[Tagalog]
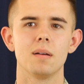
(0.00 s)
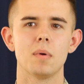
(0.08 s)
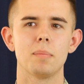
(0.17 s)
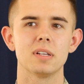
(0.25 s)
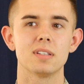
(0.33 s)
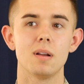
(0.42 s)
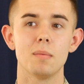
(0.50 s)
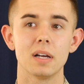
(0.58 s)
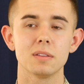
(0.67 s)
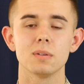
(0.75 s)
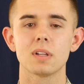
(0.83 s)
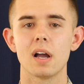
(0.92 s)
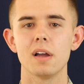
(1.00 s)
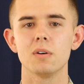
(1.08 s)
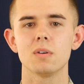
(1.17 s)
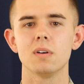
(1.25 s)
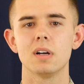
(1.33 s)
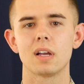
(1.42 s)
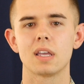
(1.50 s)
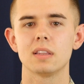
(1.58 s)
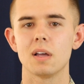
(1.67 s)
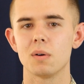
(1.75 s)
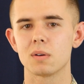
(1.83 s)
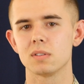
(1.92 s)
Mapasalamaton kayo ko nga
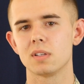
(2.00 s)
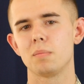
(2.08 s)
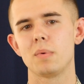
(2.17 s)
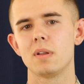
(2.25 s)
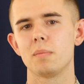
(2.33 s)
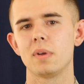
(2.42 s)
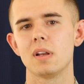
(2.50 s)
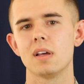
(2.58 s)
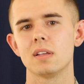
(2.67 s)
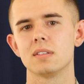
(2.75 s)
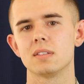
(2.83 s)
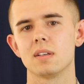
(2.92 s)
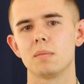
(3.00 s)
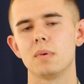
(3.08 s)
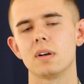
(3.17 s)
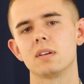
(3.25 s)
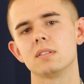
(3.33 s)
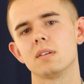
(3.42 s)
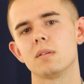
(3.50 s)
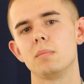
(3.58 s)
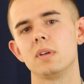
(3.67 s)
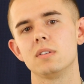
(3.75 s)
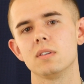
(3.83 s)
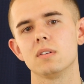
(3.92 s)
gitaw ko sa Pilipinas sa
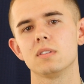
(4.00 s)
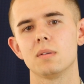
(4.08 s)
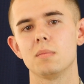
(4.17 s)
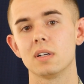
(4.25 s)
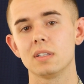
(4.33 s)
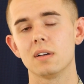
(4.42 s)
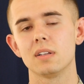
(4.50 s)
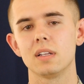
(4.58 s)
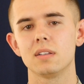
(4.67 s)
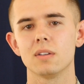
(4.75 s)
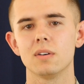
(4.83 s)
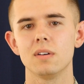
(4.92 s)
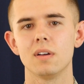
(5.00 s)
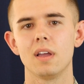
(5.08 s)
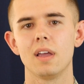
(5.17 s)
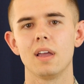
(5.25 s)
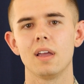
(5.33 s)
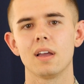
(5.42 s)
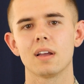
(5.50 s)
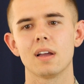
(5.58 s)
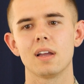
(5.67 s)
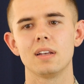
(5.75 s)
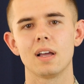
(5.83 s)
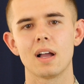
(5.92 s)
pagserbisyo sa mga tao dito.
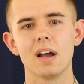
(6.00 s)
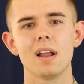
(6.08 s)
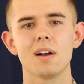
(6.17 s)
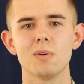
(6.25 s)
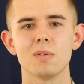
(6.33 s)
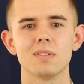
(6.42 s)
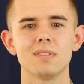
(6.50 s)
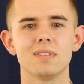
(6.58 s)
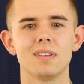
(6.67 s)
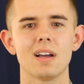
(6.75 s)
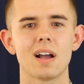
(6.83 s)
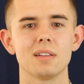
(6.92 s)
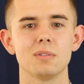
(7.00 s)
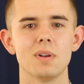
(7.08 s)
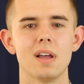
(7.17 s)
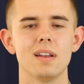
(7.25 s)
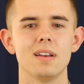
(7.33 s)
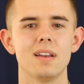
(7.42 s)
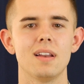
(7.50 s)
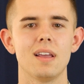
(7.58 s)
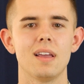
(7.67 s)
Kay daghan akong nakatunan.